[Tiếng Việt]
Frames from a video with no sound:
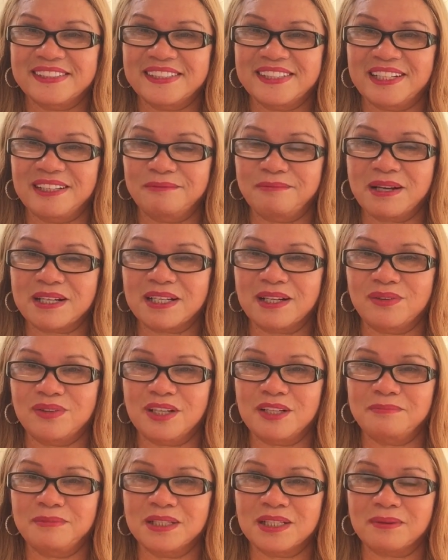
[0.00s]
thì bắt đầu
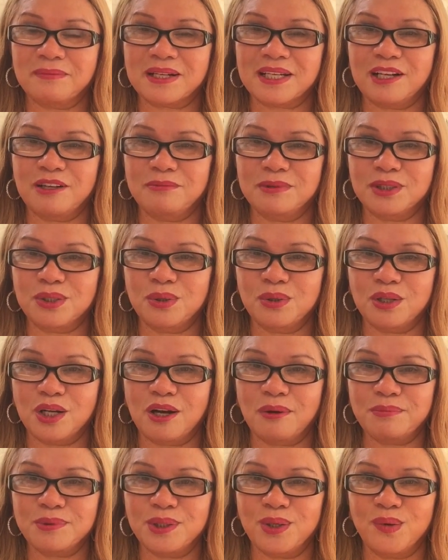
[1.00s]
đó là mình bắt đầu mình
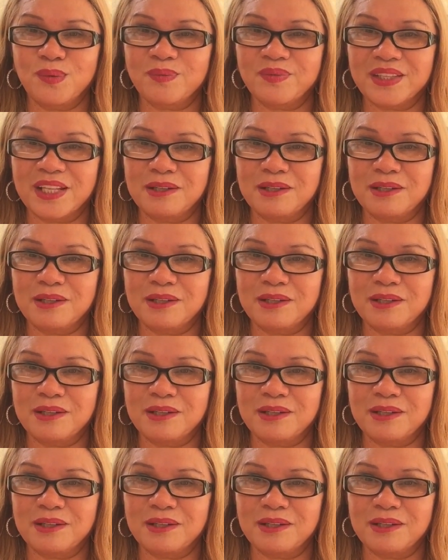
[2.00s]
góp vốn